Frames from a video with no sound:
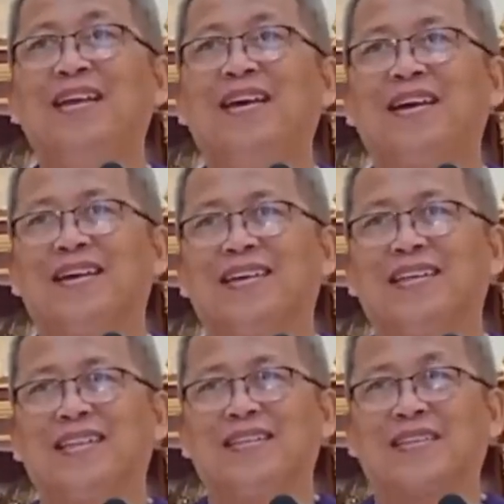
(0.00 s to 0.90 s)
Ana,
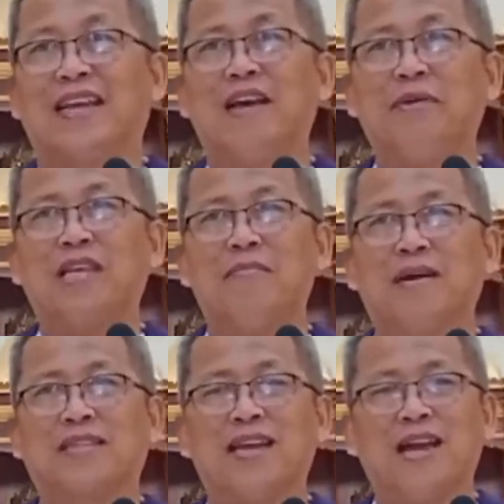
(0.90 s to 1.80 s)
kana
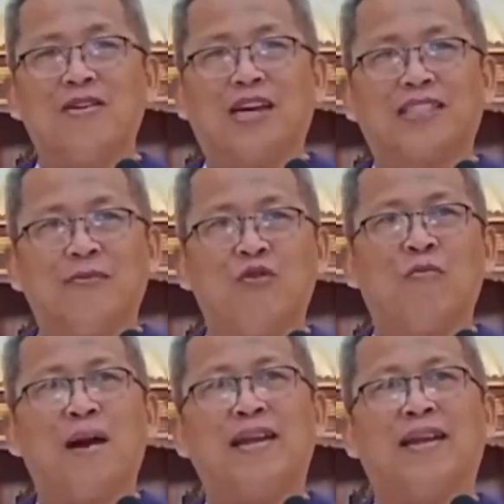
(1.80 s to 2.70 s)
bitang magtan-aw kas
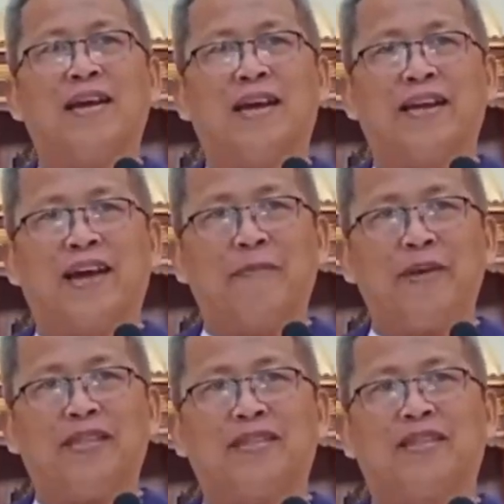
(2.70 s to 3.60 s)
imong bana nga
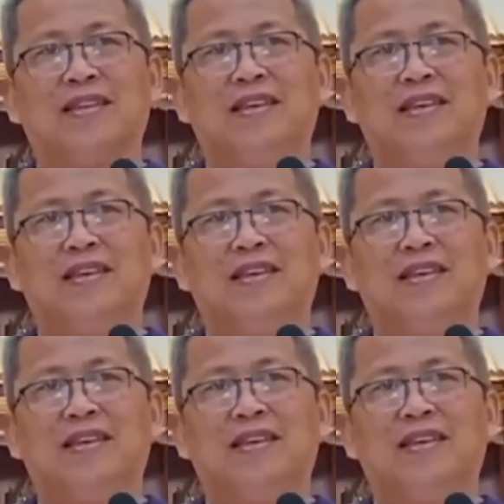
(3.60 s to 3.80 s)
nangabit